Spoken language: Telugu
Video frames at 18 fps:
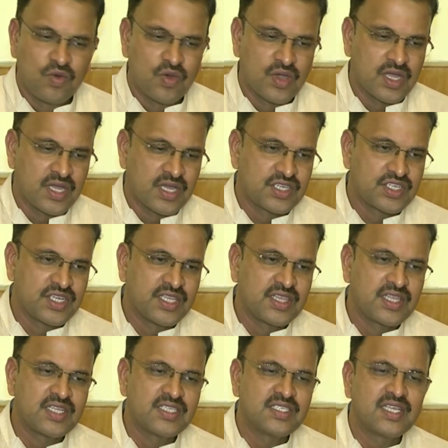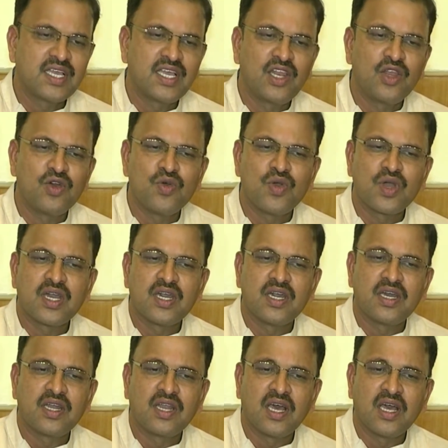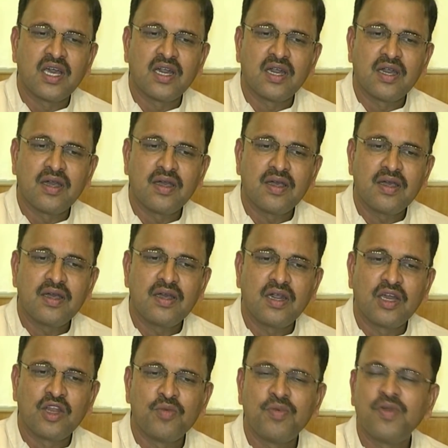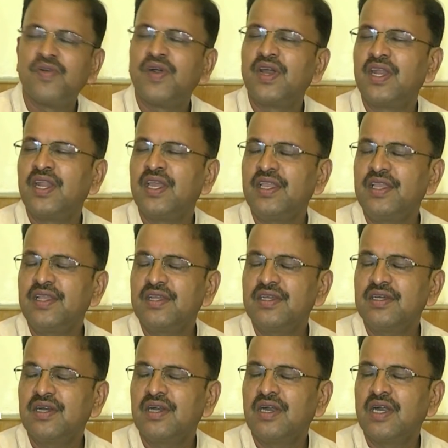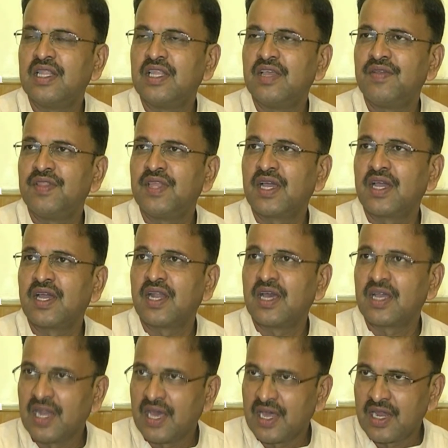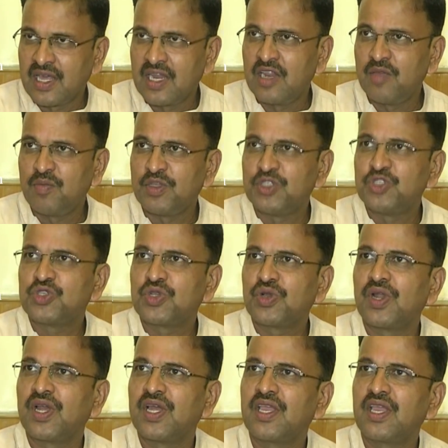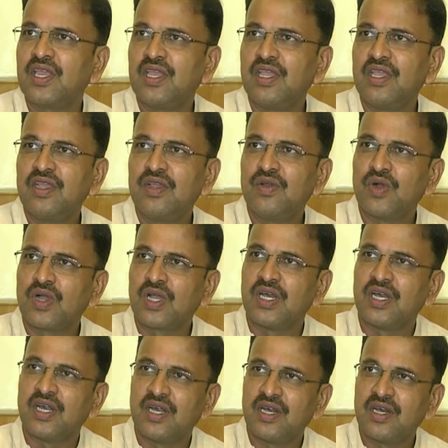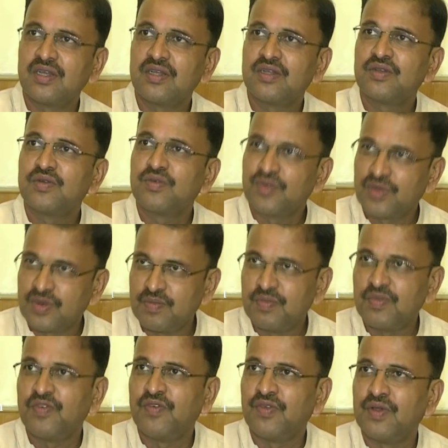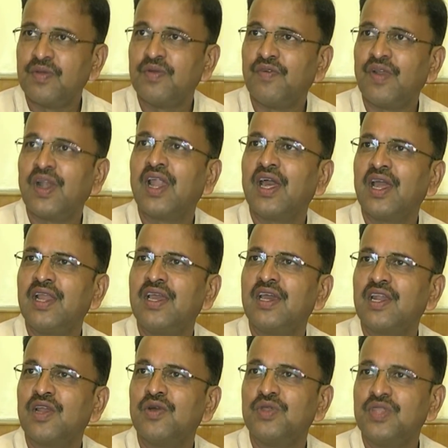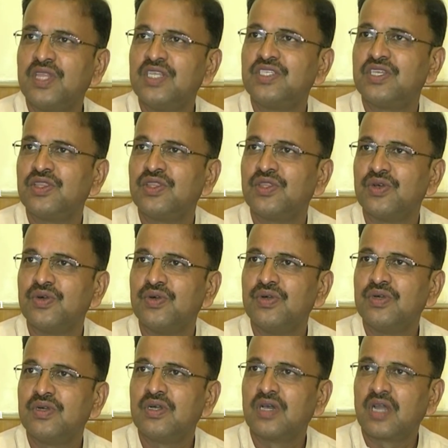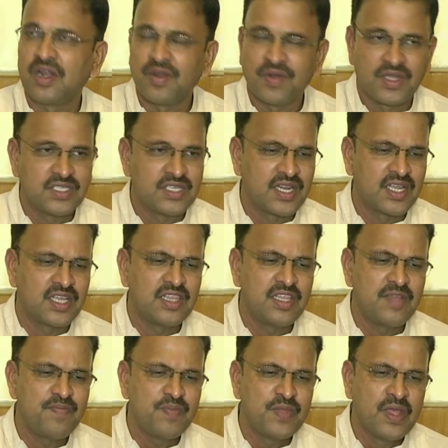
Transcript: ఒక క్షేత్రస్థాయిలో ఒక నా అనుభవాన్ని అదేవిధంగా నా జ్ఞానాన్ని పెంచుకోవడానికి ఒక వెళ్ళాలి అన్న ఉద్దేశంతో రావడం జరిగింది